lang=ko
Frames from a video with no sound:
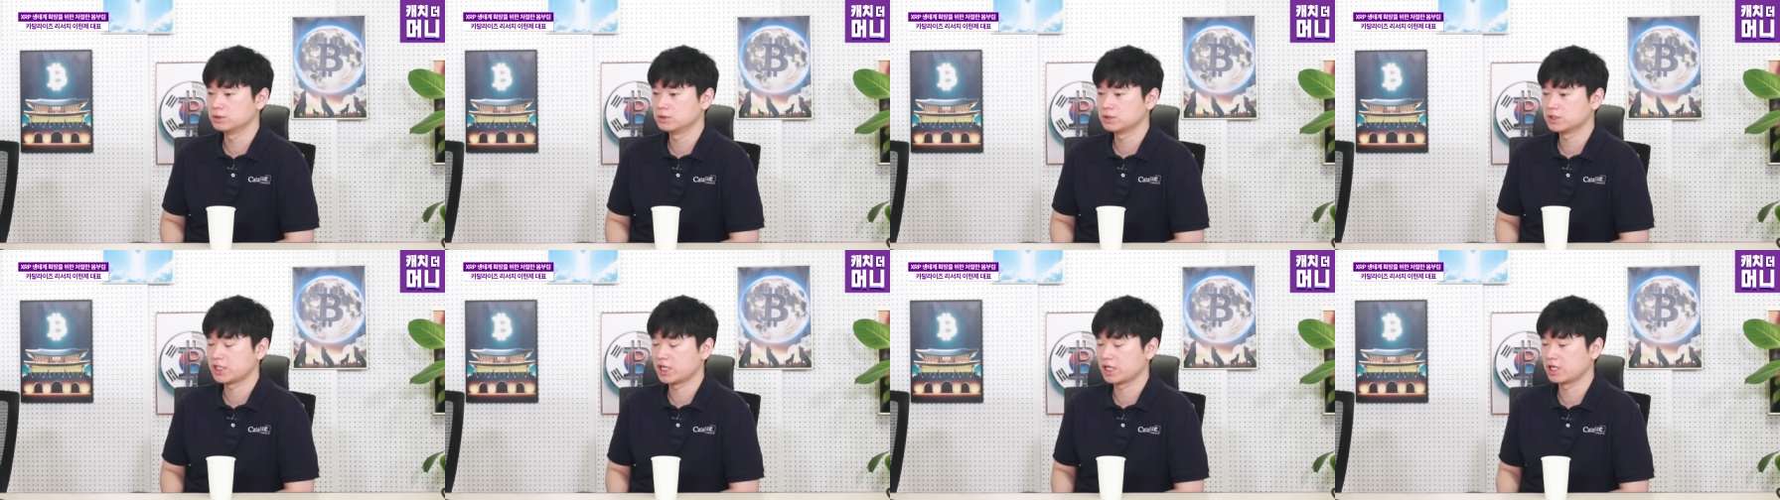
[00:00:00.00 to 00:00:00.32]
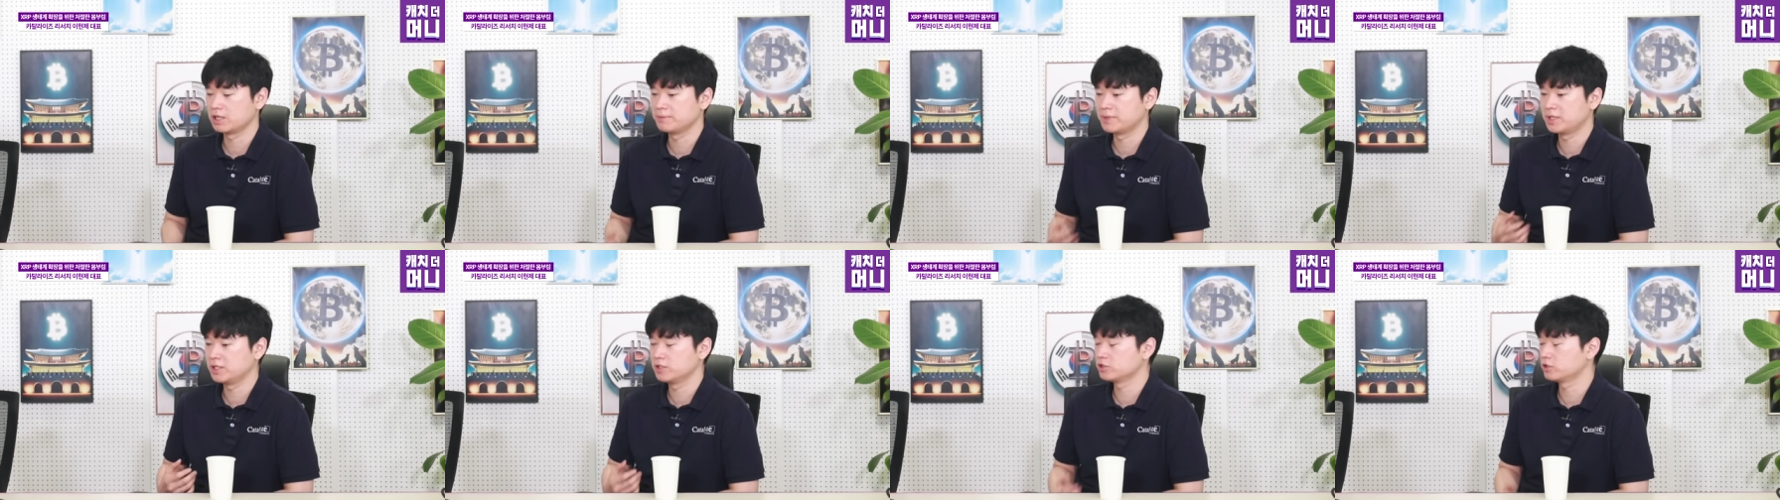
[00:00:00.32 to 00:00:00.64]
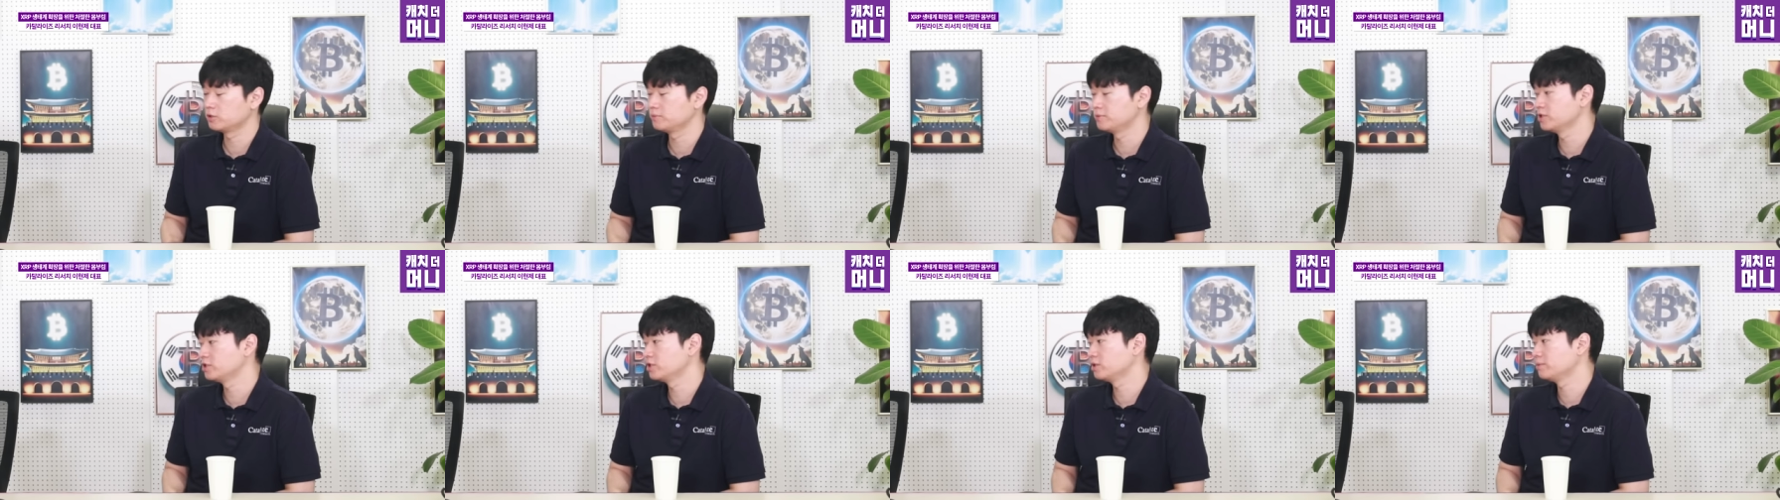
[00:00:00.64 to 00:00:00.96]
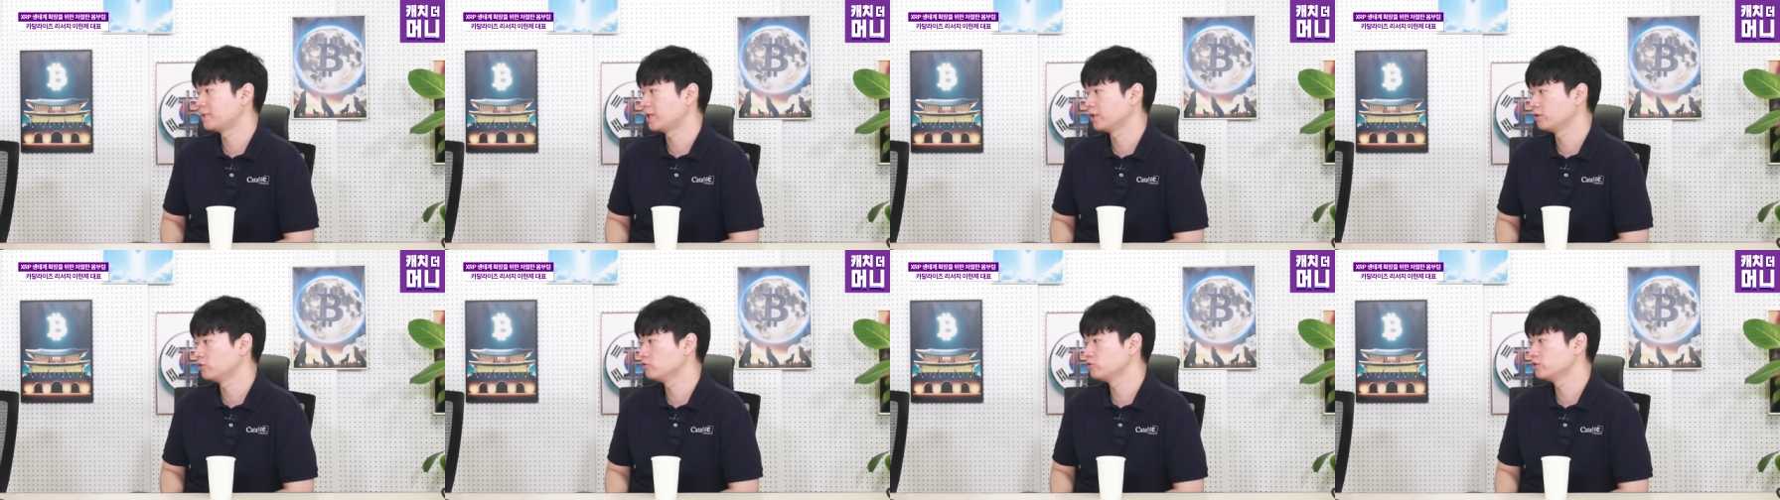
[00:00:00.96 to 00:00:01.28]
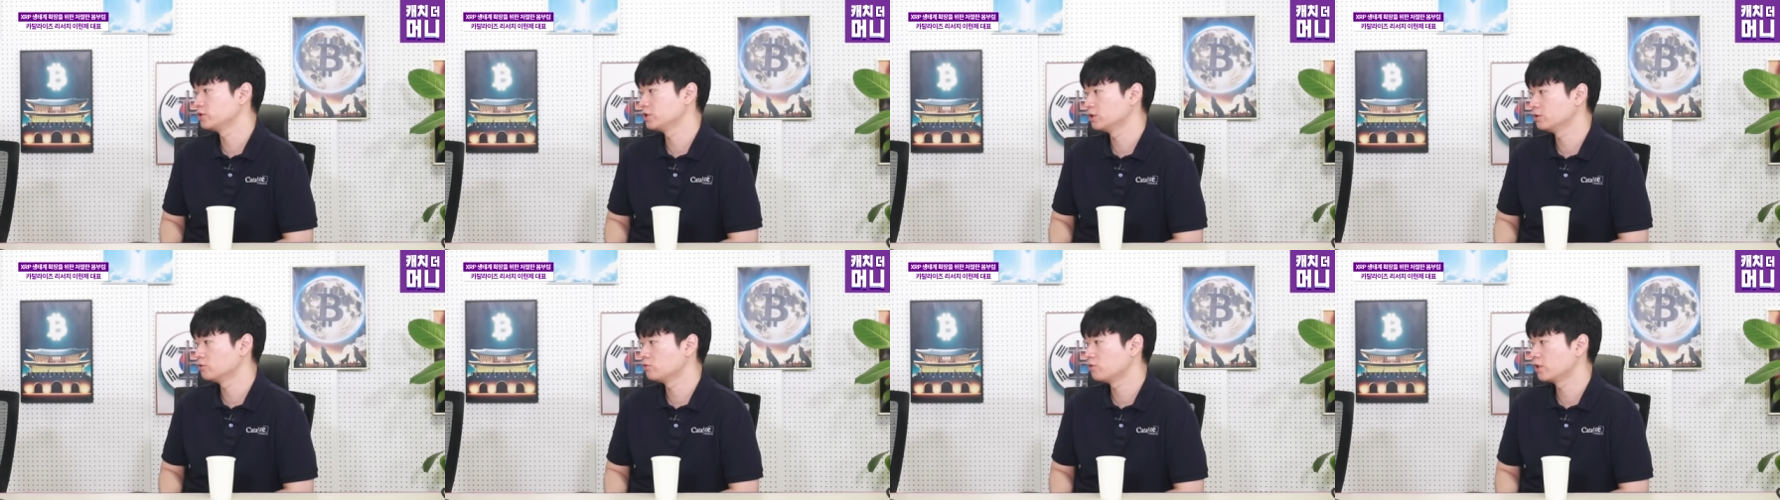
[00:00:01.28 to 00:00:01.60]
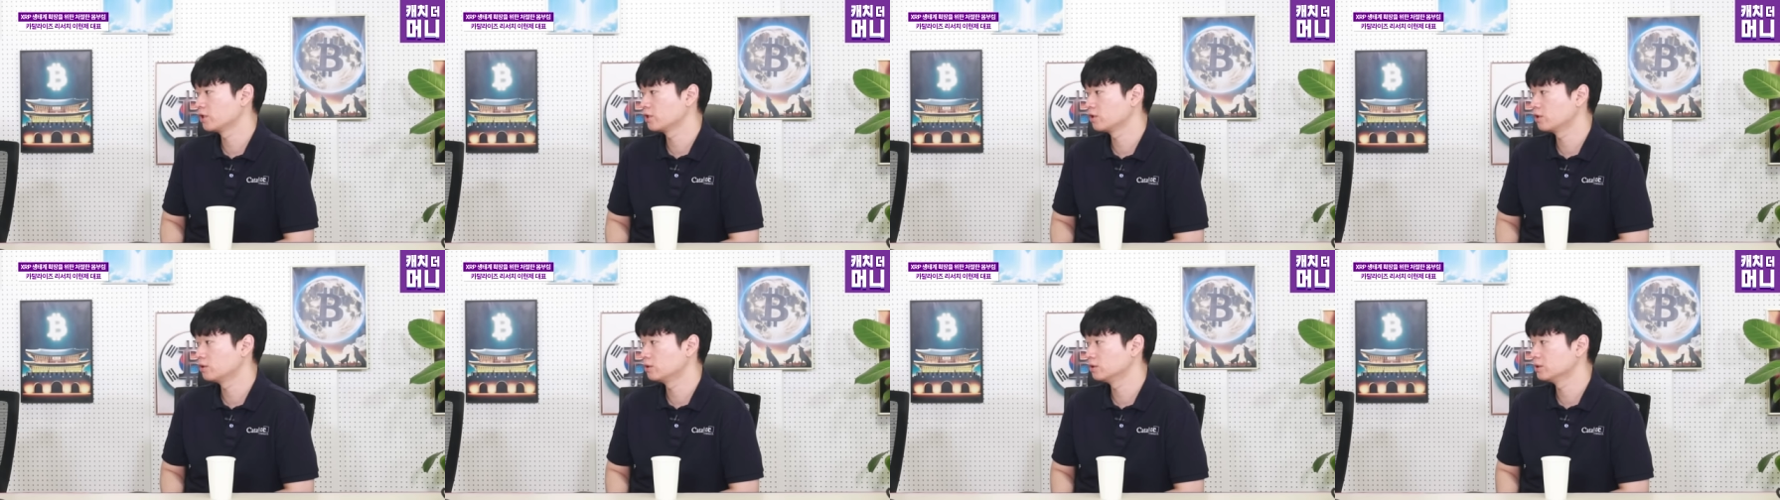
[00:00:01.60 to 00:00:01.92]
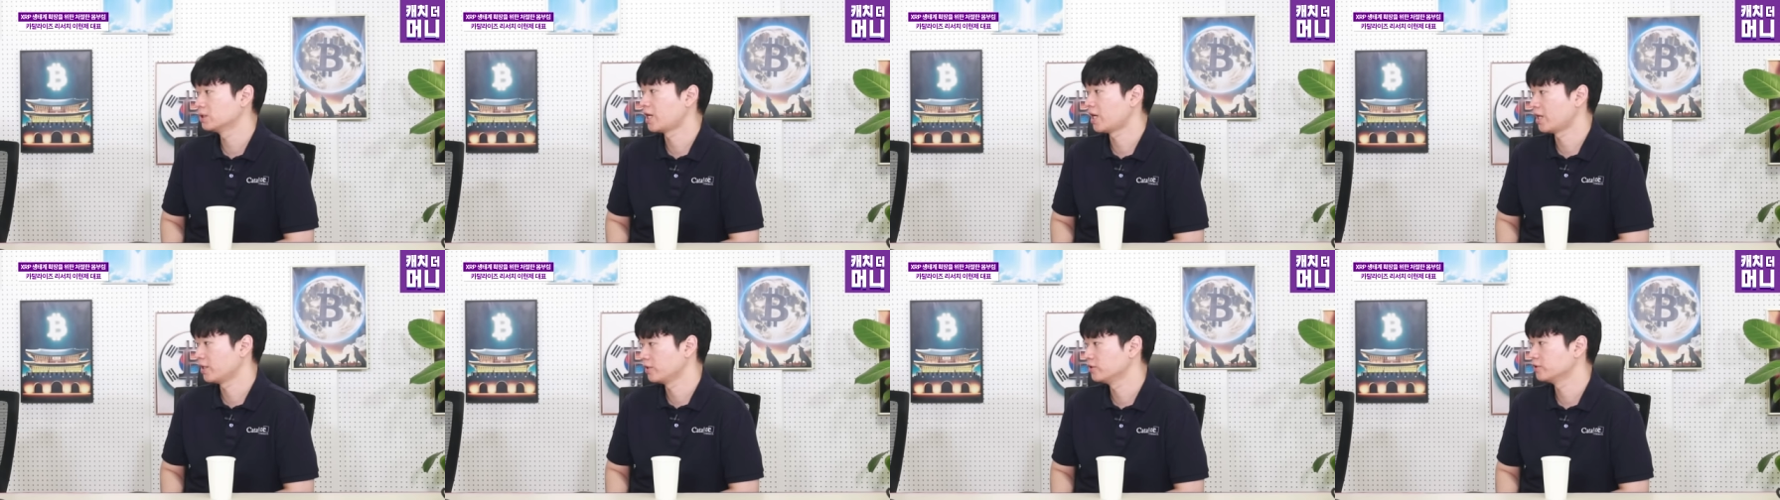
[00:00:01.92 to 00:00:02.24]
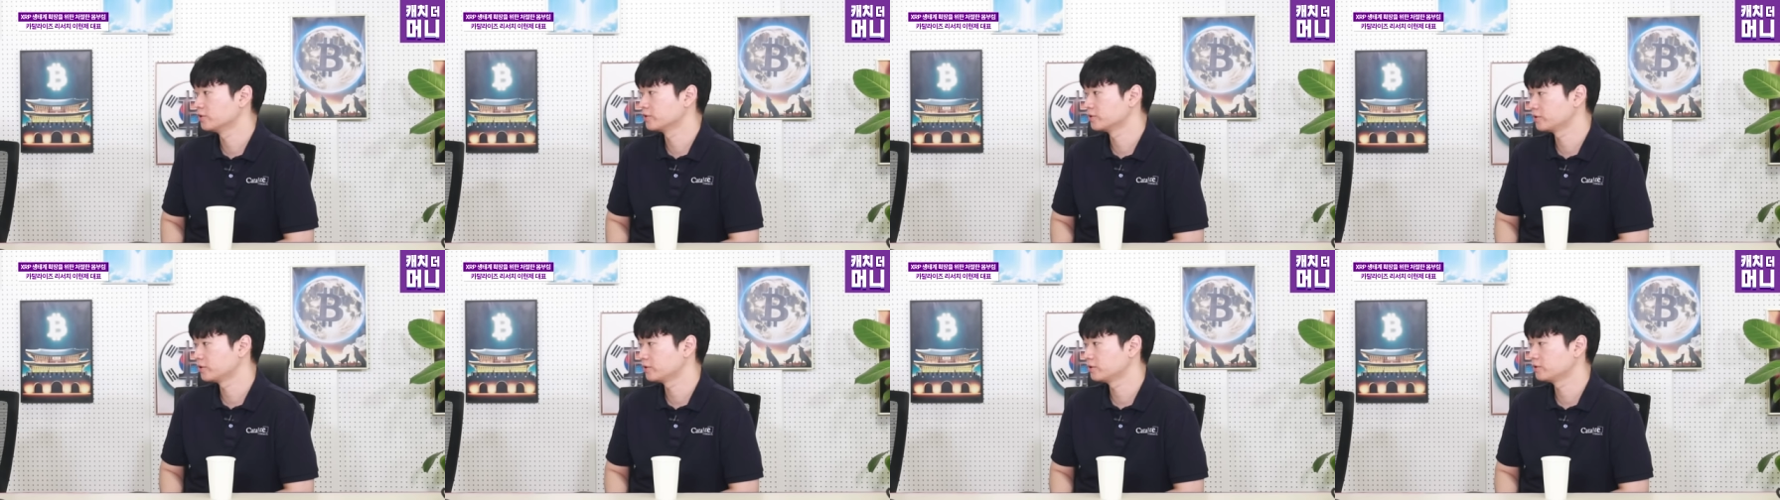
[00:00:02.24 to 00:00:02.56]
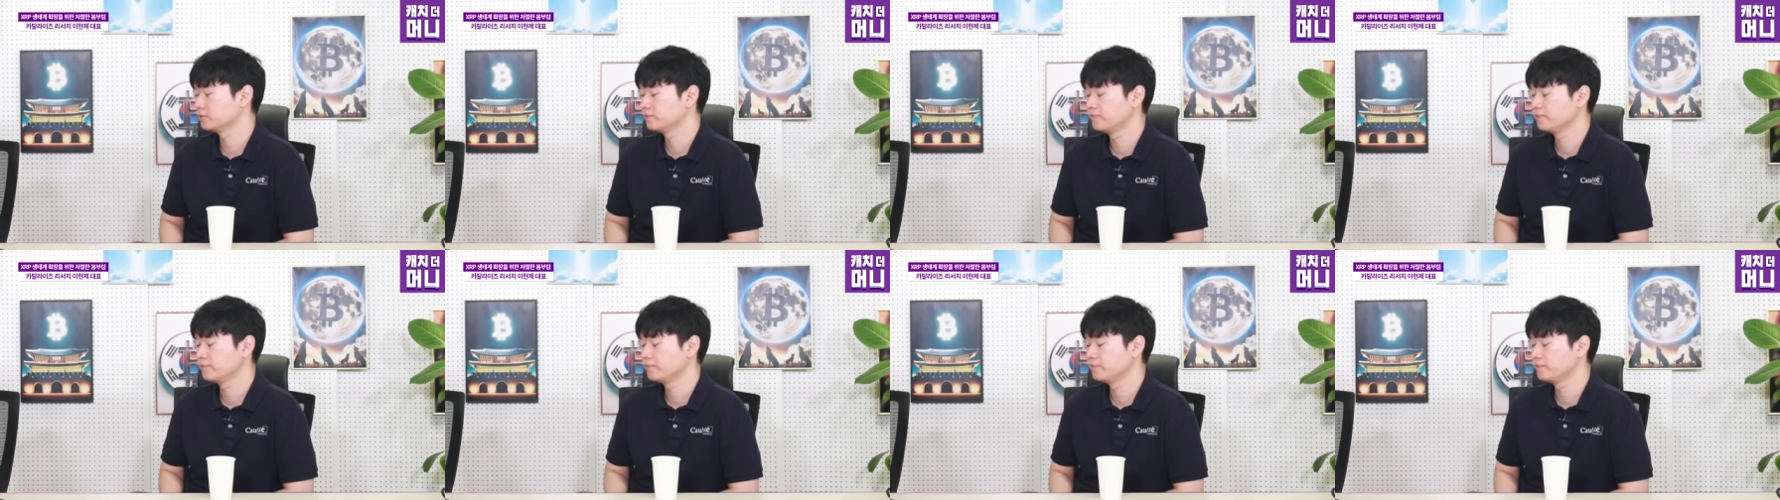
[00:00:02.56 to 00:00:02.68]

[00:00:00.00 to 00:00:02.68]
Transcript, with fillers: 자기만의 서비스를 만들 수 있는 환경은 아니었어요.